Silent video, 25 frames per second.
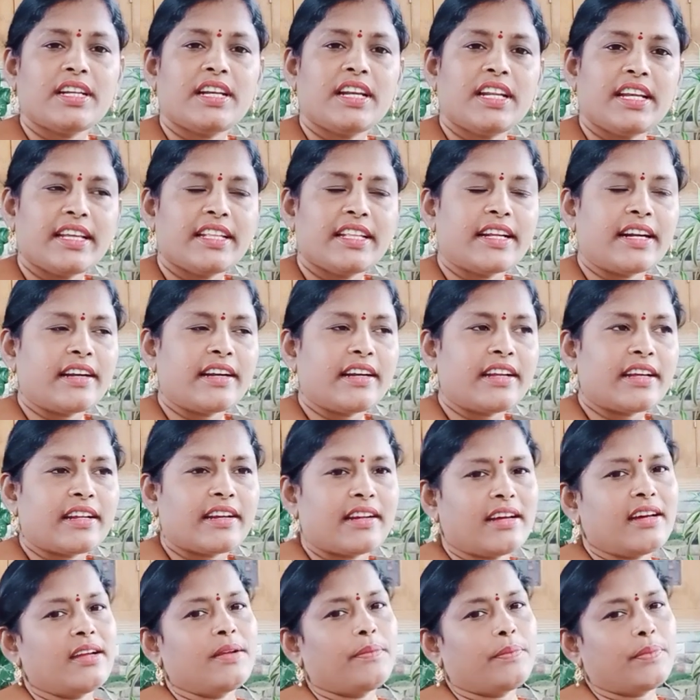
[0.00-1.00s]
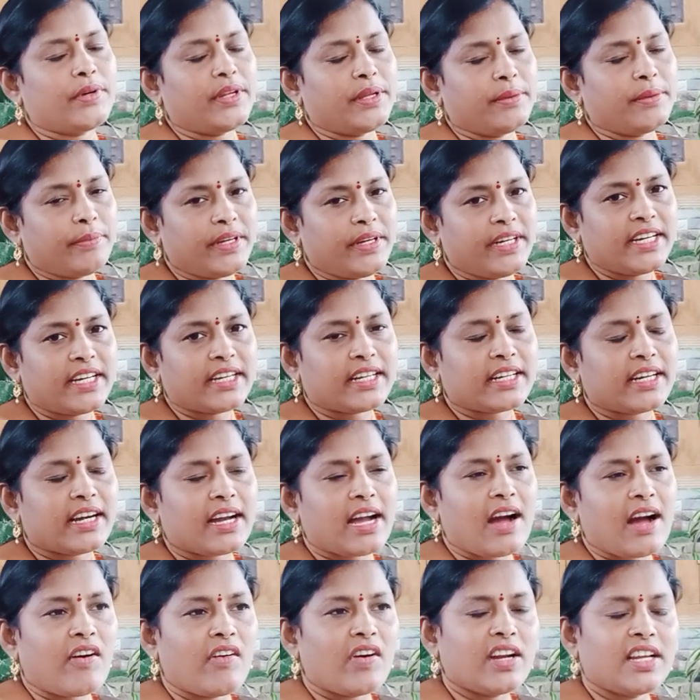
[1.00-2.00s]
లేదంటారా ఇప్పుడు ఇమీడియట్గా
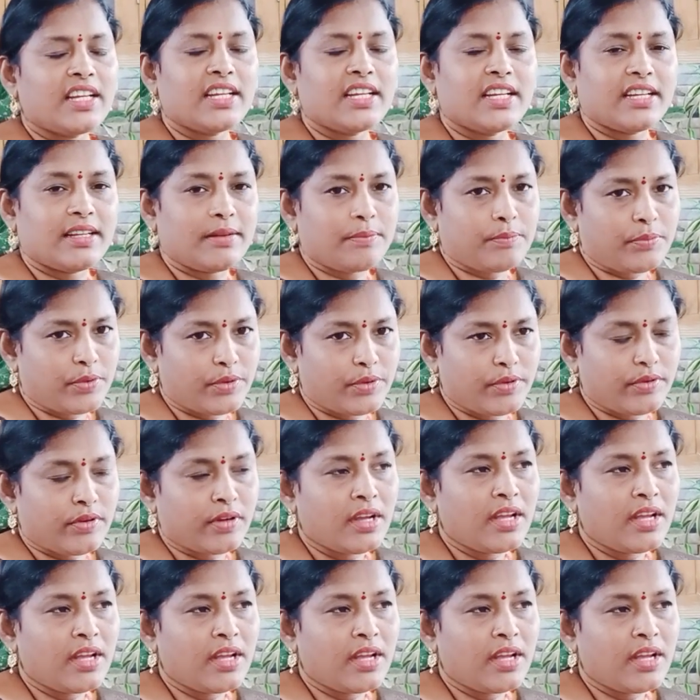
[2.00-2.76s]
కావాలి ఇప్పుడు